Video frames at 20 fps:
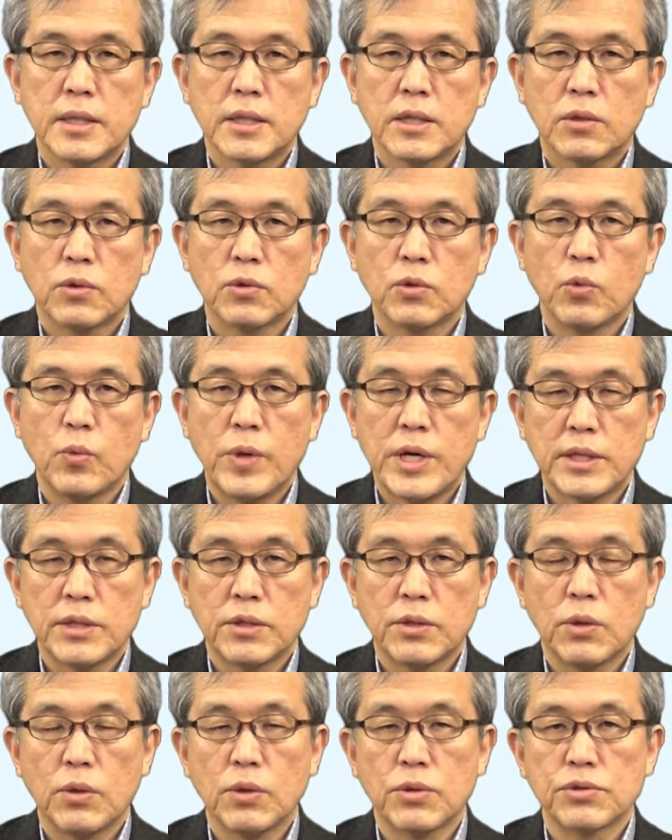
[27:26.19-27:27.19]
この when
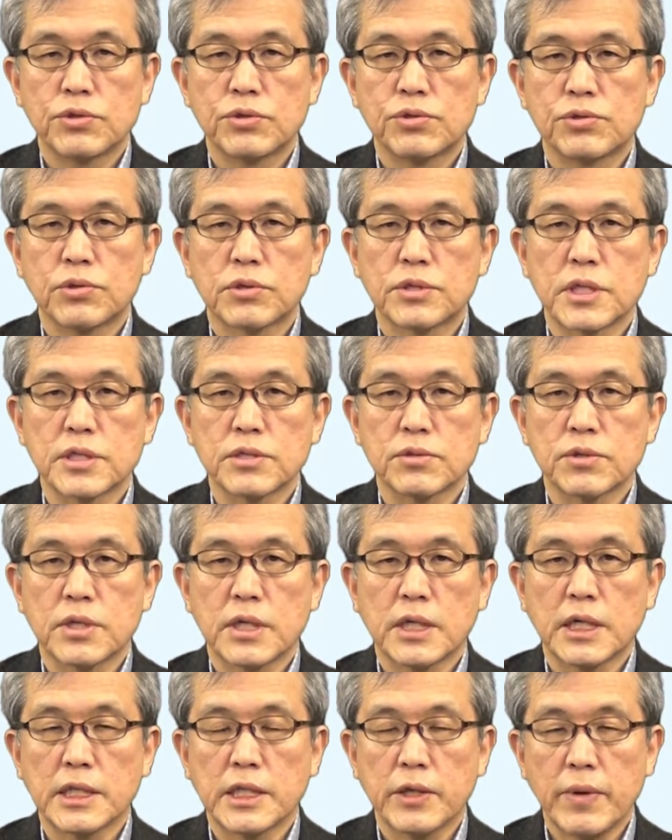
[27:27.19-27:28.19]
の従属説の中で